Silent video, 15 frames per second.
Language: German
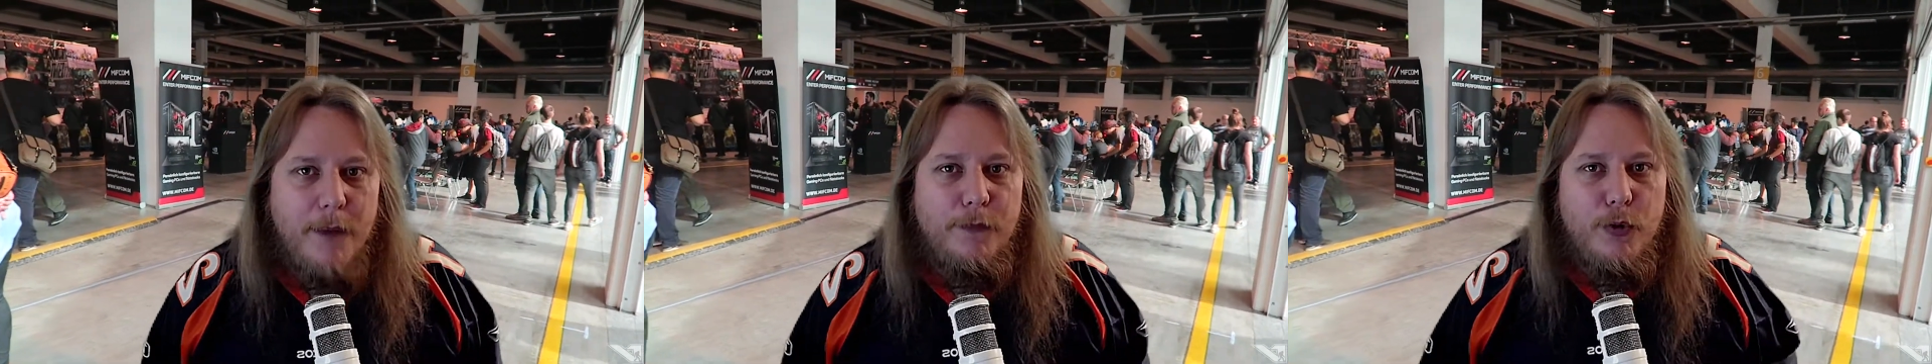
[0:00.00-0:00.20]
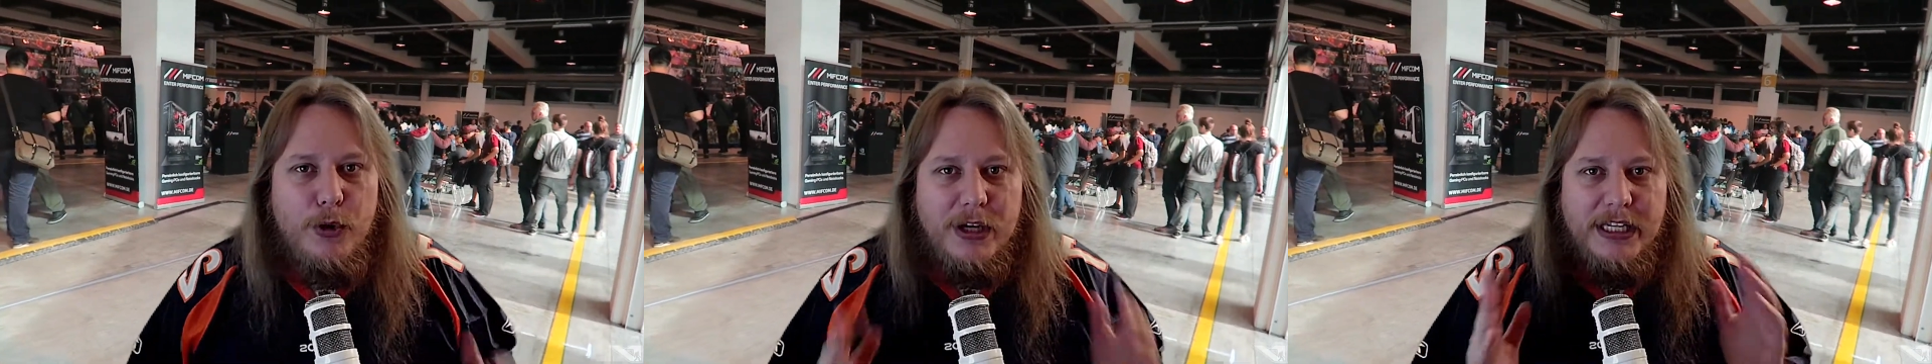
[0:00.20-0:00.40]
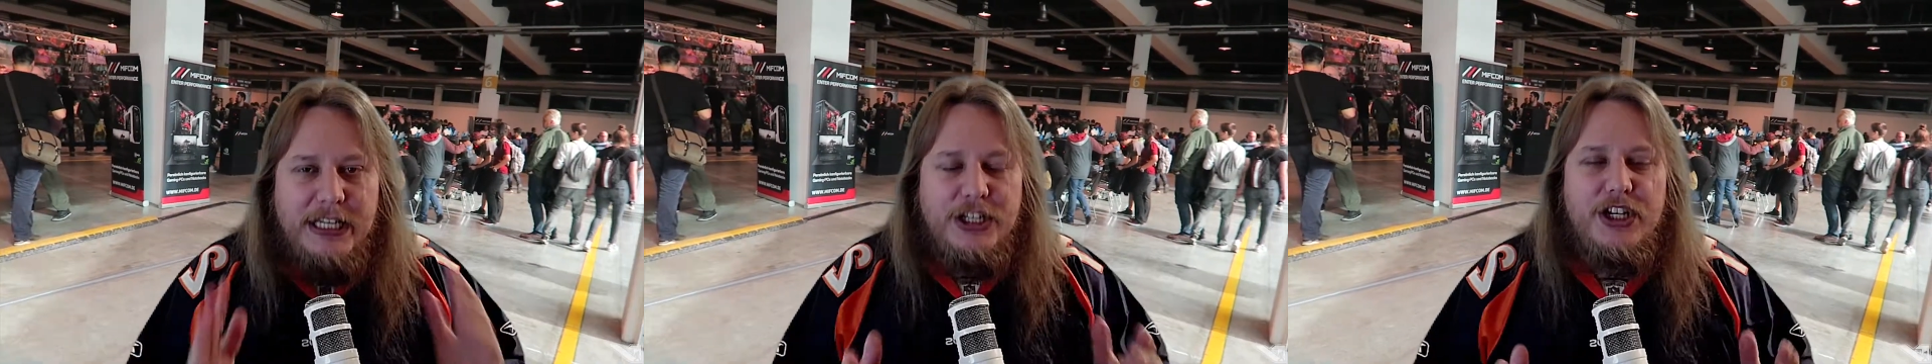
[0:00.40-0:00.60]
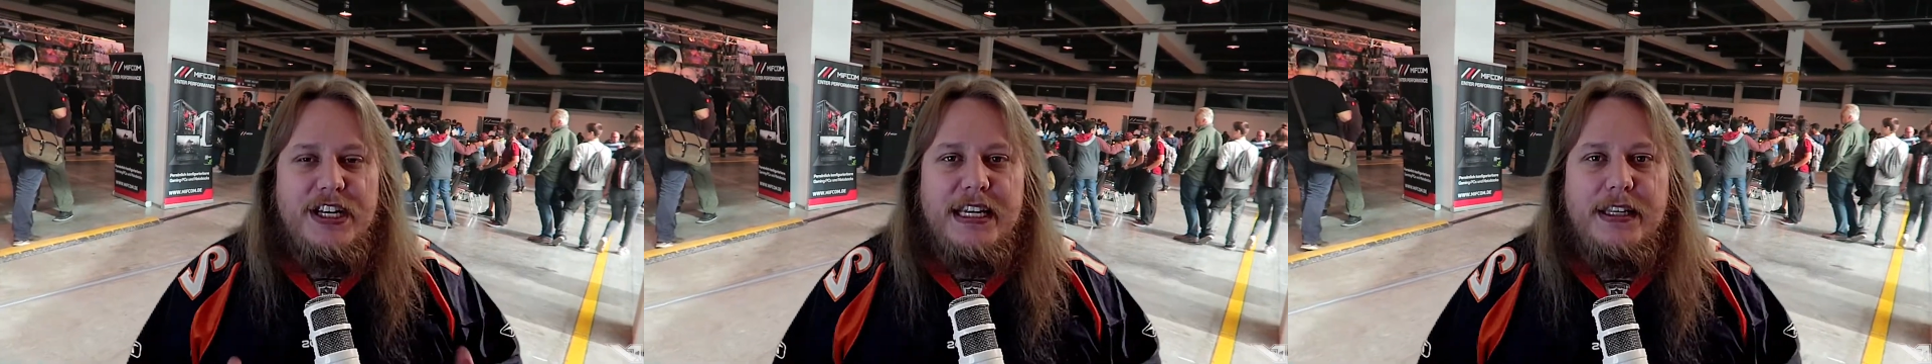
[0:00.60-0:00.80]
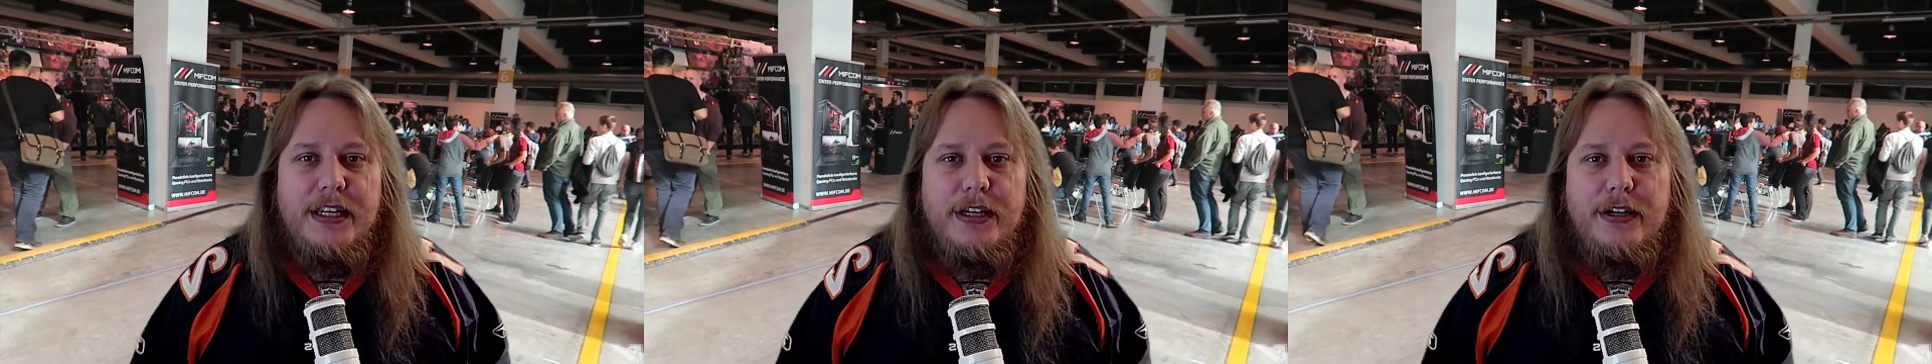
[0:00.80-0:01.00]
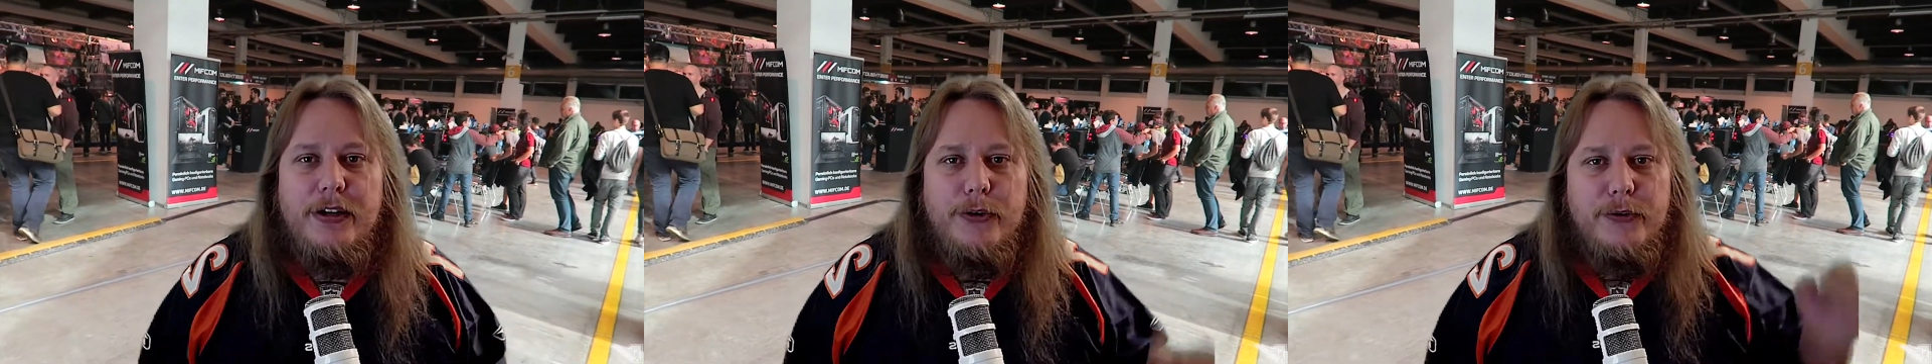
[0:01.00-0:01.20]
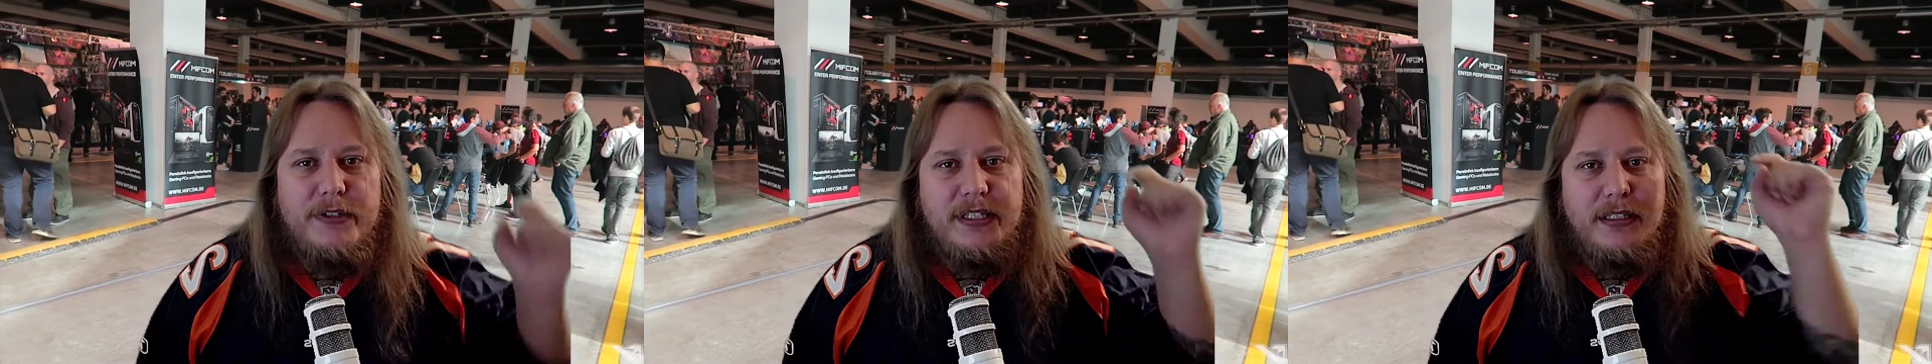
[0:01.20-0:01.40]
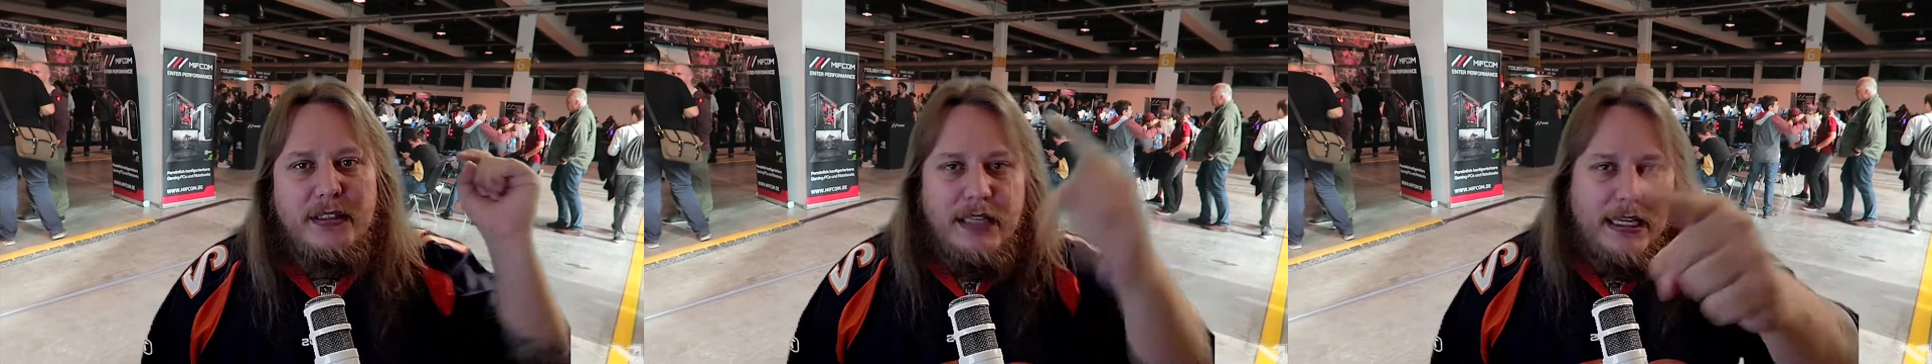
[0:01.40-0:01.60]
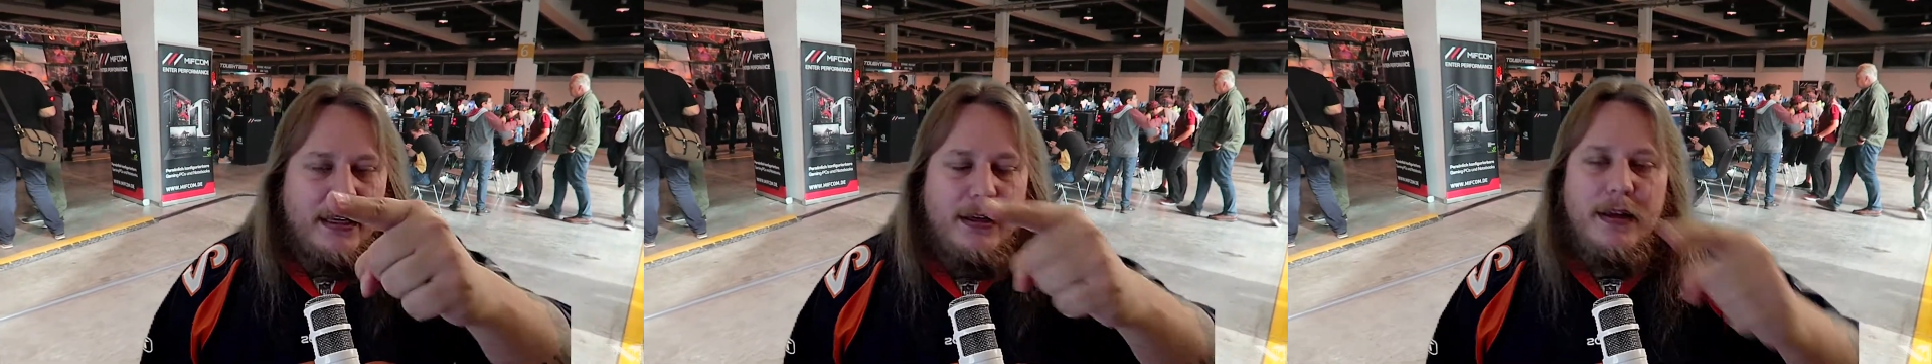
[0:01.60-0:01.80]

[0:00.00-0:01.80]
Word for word: von Grisha Jedi grüßt dich